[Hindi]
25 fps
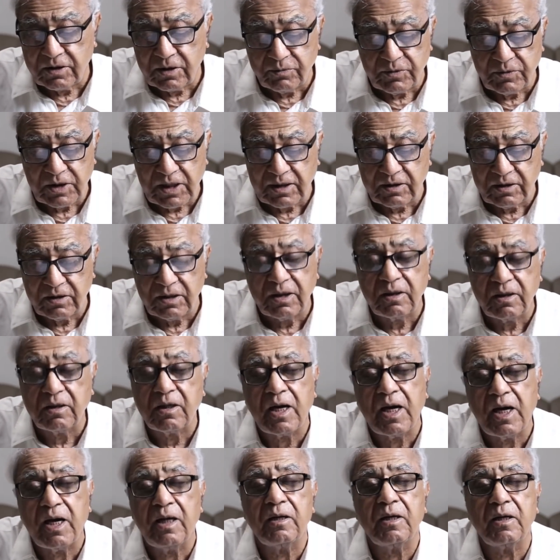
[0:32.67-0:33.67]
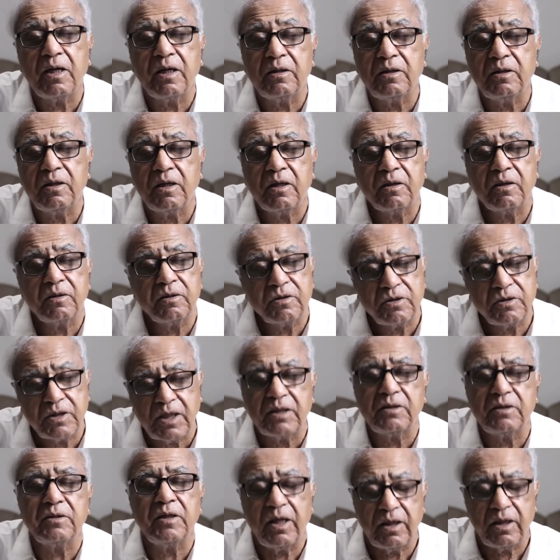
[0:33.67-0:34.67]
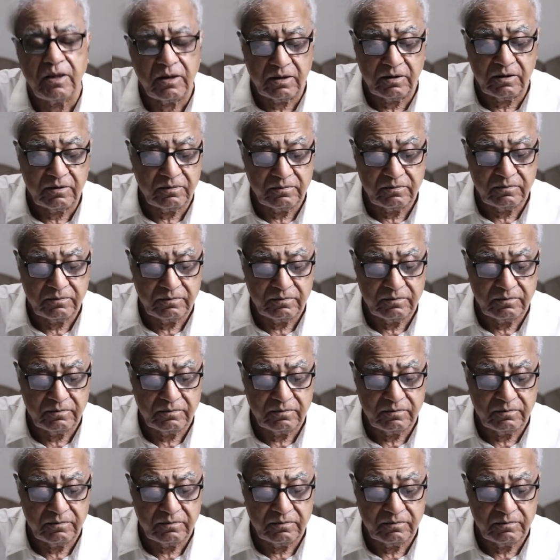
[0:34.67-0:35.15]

समझाते कायल करते करते थक जाएंगे